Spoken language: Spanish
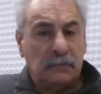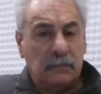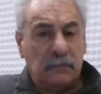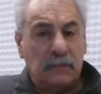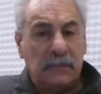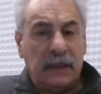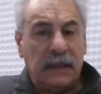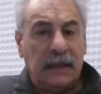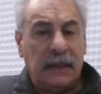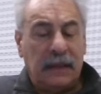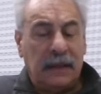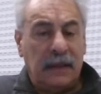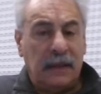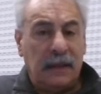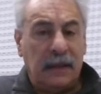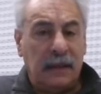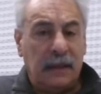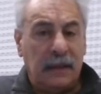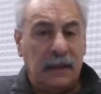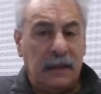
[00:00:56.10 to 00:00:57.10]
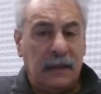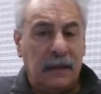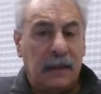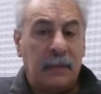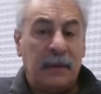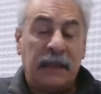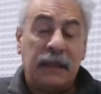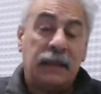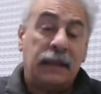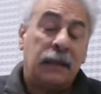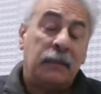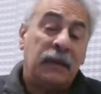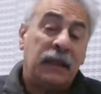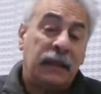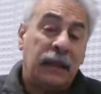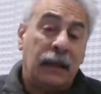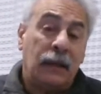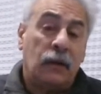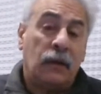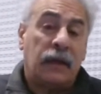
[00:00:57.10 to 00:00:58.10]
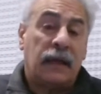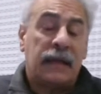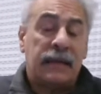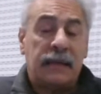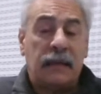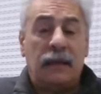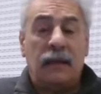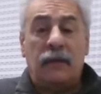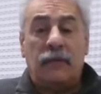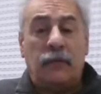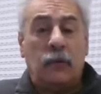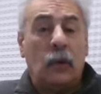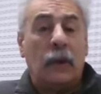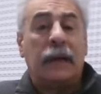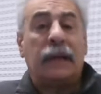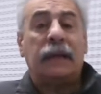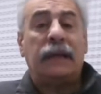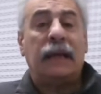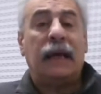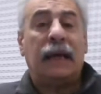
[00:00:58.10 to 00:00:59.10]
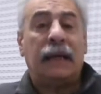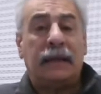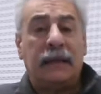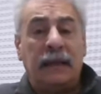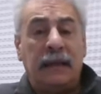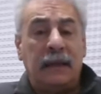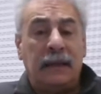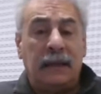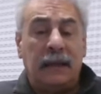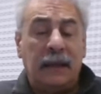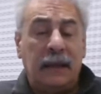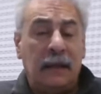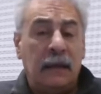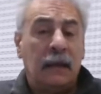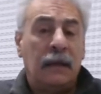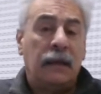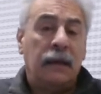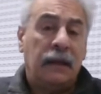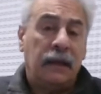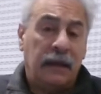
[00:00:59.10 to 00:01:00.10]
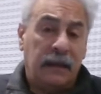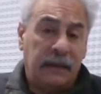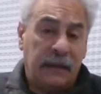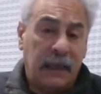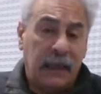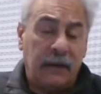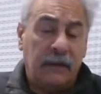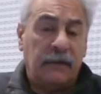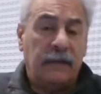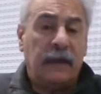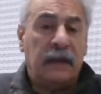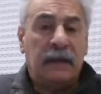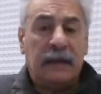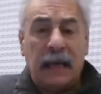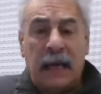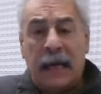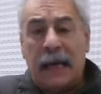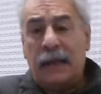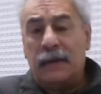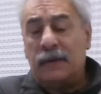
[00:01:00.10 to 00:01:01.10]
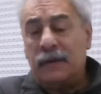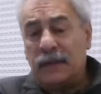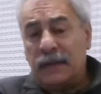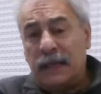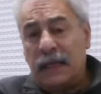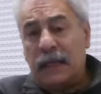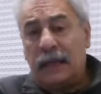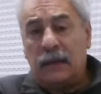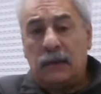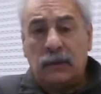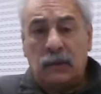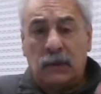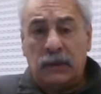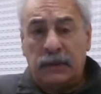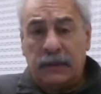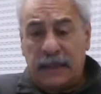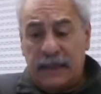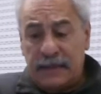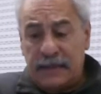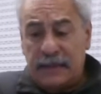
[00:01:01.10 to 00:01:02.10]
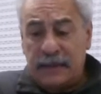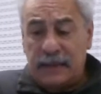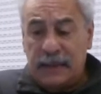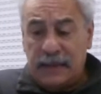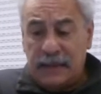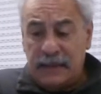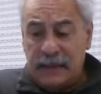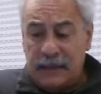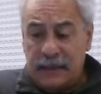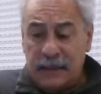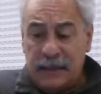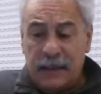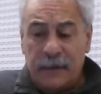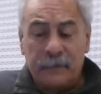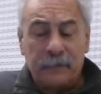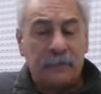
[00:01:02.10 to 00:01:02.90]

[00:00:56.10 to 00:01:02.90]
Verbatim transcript: Este, independientemente de los que hacen el fuerte acting de estar enfrentados, estar en contra, etcétera, etcétera.